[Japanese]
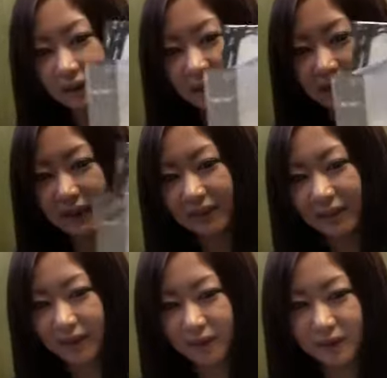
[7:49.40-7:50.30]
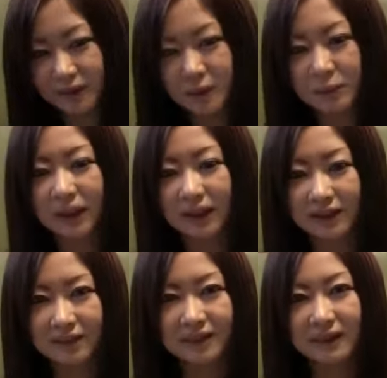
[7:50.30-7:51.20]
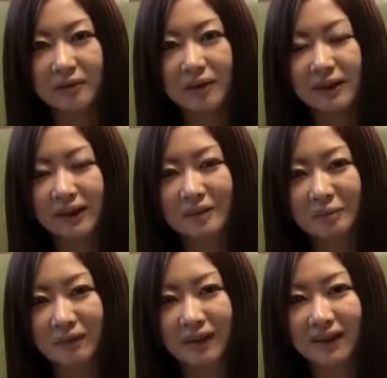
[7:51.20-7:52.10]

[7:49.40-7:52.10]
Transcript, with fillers: イさんのあの趣味なんですクリアファイル集めは